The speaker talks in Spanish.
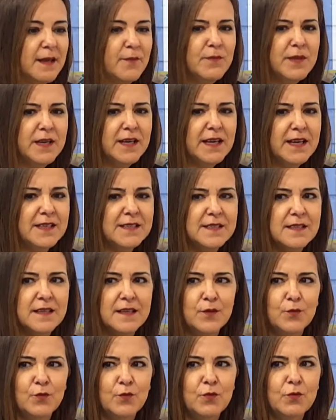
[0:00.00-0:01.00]
también
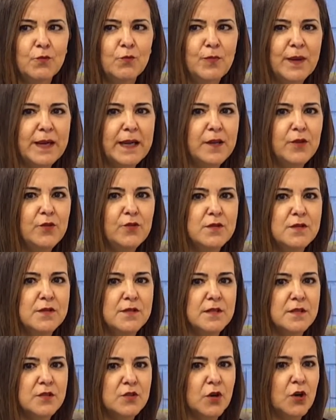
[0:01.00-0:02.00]
hacer un, pequeño
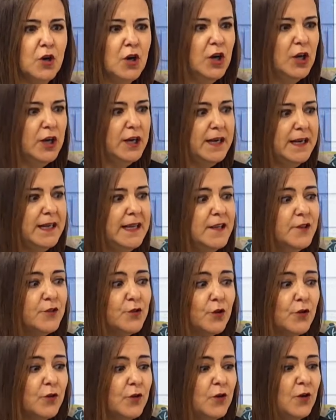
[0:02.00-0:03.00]
inciso. Ni
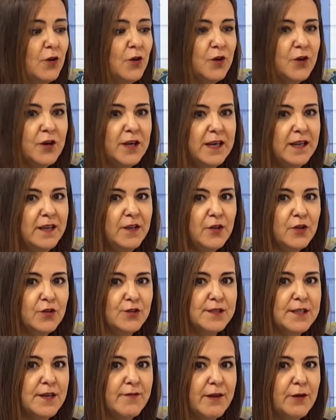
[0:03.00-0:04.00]
todos los niños
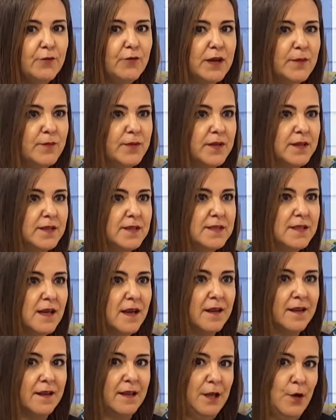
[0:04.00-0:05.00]
llevan un
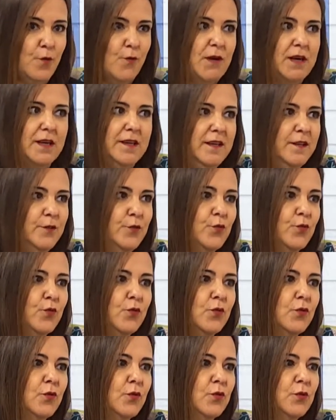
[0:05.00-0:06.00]
aprendizaje igual que
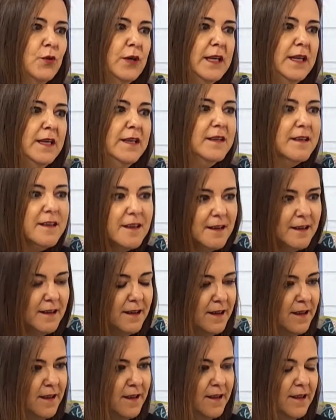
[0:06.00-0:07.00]
tu niña,
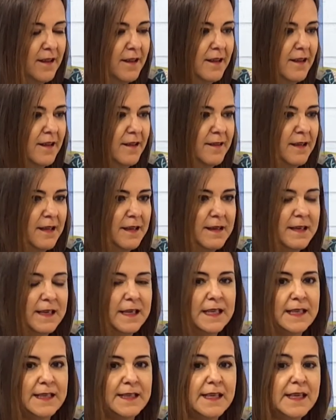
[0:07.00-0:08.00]
eh, eh,
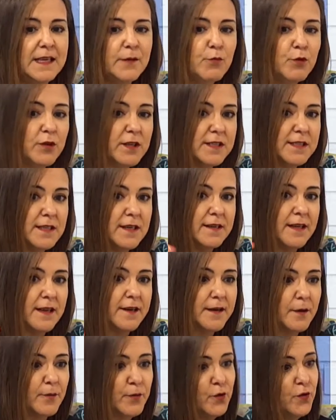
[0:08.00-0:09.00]
ni tiene por qué ser tan
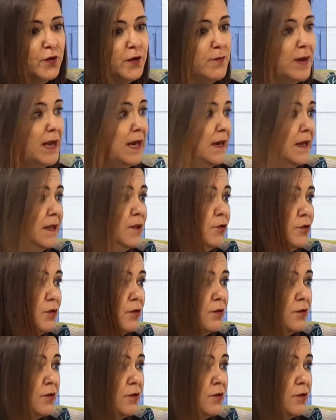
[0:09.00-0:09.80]
rápido ni más lento,